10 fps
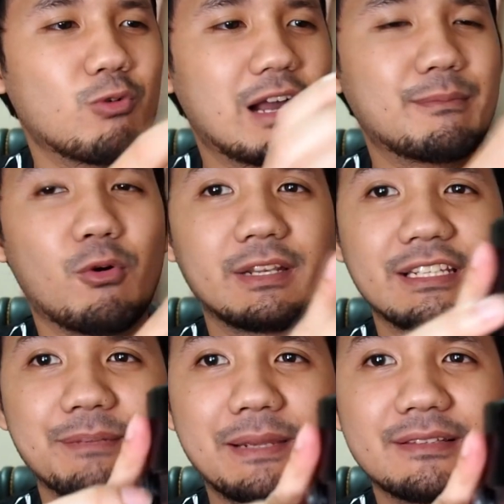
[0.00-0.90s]
ข้างบน
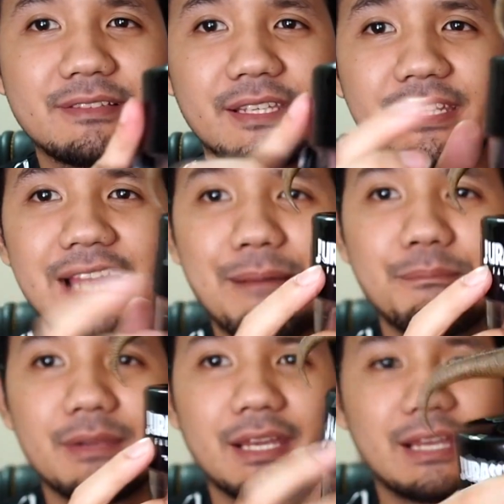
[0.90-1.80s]
เนี่ยจะเป็นสี
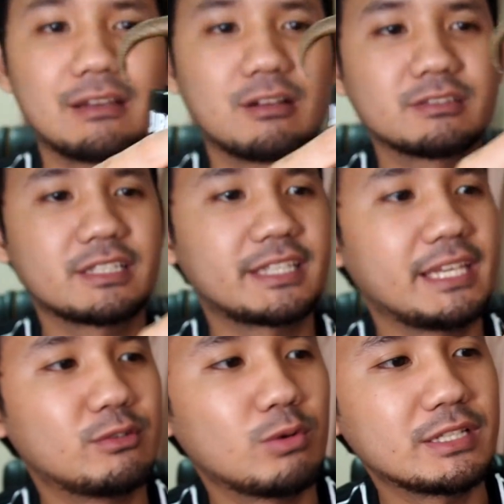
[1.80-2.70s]
ดำนะฮะ แล้วก็ส
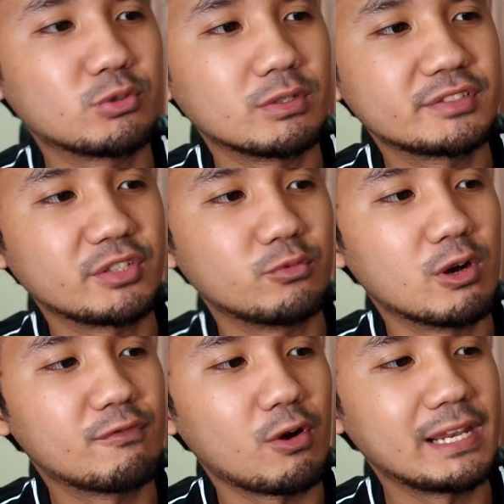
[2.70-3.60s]
กินด้วย Jurassic
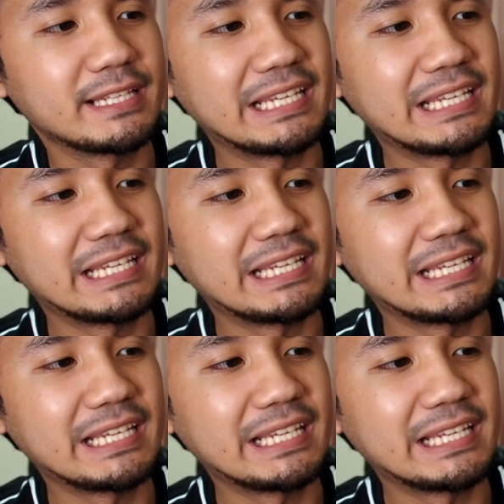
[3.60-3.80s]
World Fallen